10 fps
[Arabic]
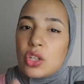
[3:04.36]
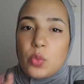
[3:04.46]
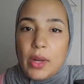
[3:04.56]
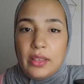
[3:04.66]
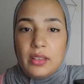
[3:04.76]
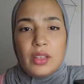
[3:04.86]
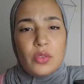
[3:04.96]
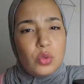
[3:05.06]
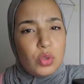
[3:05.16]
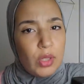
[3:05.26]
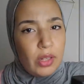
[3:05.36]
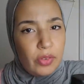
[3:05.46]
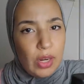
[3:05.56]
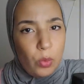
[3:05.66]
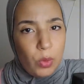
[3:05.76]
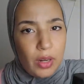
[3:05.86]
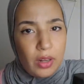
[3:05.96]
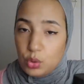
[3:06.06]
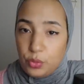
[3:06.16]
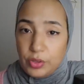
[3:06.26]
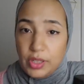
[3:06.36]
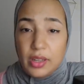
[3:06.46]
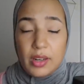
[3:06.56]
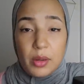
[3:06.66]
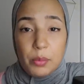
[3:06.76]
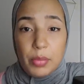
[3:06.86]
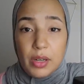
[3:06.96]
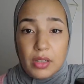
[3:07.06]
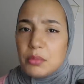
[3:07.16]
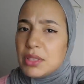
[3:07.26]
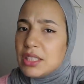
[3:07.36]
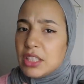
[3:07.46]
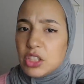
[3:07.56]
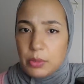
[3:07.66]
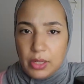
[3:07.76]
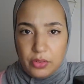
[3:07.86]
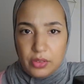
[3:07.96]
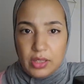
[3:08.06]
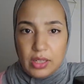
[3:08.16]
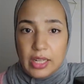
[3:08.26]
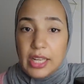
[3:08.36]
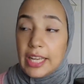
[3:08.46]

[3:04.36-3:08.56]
شرط واحد كيف كنت قلت لك في الاول وشوفي راه با ما تيعيش معنا في الدار